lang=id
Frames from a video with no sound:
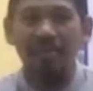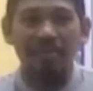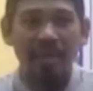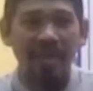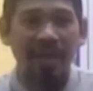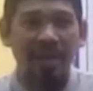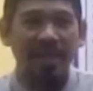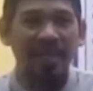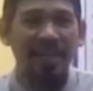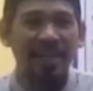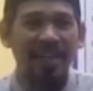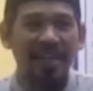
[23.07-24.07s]
Bayar.
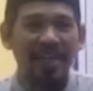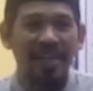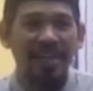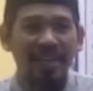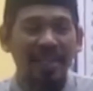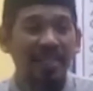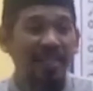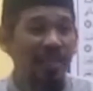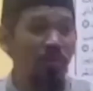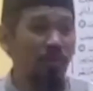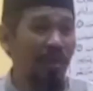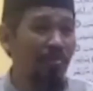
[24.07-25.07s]

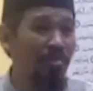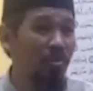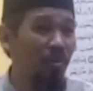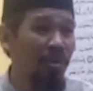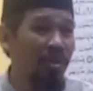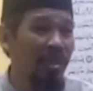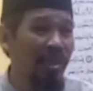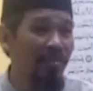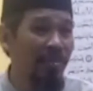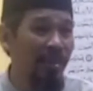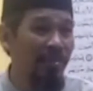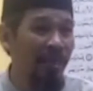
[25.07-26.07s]
Satu tabung
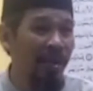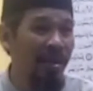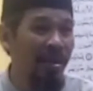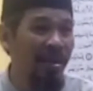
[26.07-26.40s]
oksigen berapa?